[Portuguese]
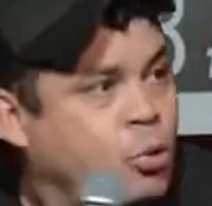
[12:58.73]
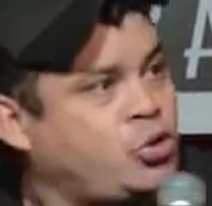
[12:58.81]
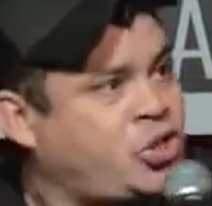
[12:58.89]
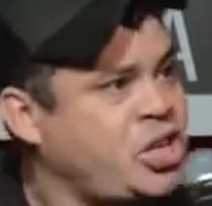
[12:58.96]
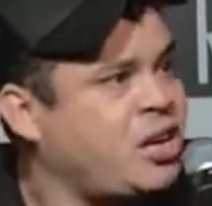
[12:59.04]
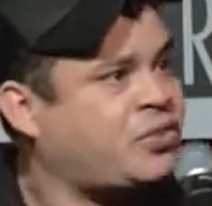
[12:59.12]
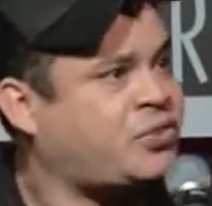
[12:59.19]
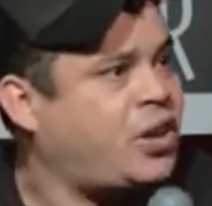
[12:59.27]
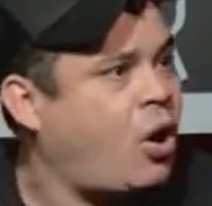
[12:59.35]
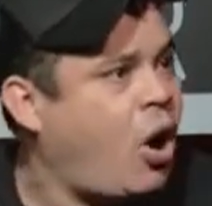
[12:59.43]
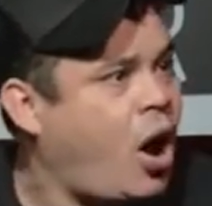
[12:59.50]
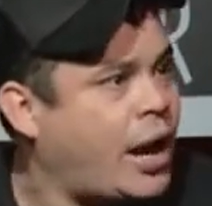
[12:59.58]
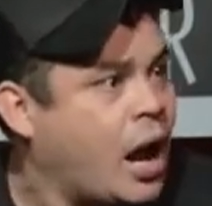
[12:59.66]
bundinha que
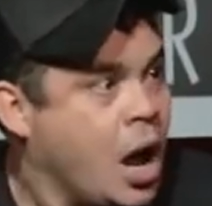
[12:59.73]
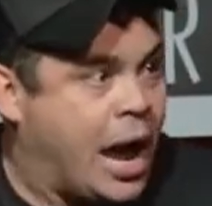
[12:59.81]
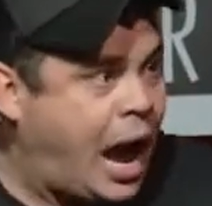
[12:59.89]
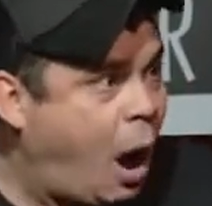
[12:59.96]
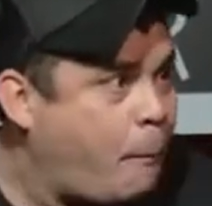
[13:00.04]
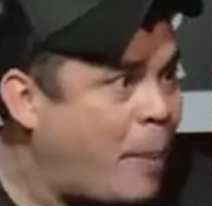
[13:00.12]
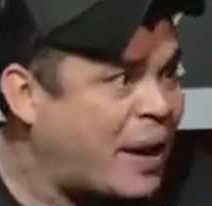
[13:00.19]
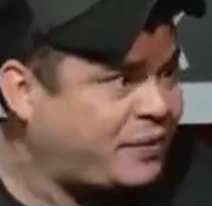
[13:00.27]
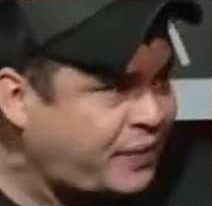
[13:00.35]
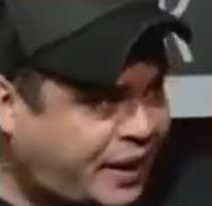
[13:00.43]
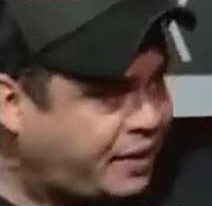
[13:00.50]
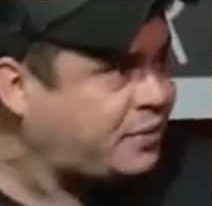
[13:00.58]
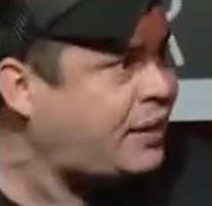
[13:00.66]
você olha? Eu
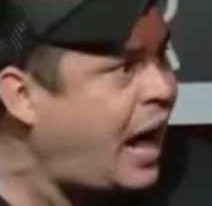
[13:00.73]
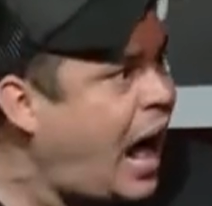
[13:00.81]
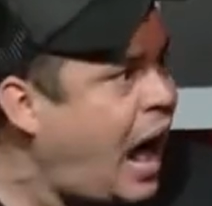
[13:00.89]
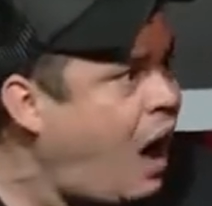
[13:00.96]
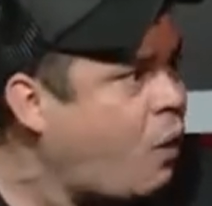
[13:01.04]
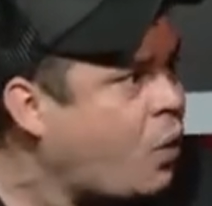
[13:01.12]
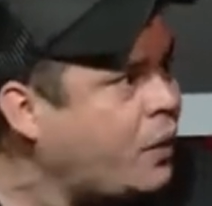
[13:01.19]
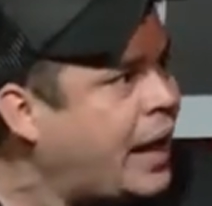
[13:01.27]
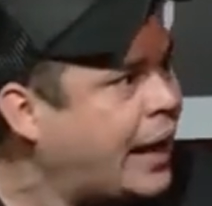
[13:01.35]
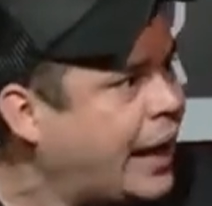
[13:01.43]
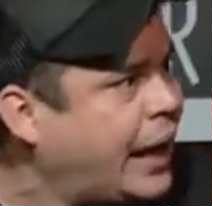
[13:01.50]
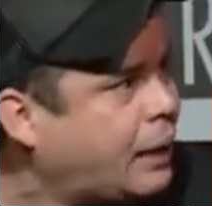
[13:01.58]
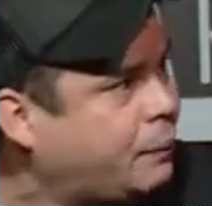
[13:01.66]
passei talco
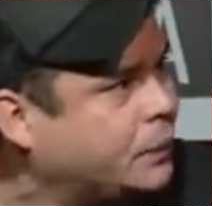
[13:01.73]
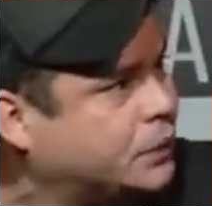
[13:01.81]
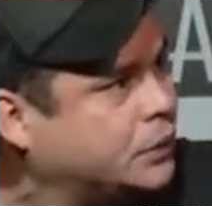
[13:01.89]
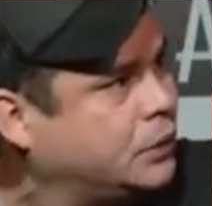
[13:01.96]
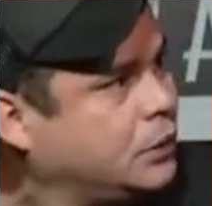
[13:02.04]
naquela.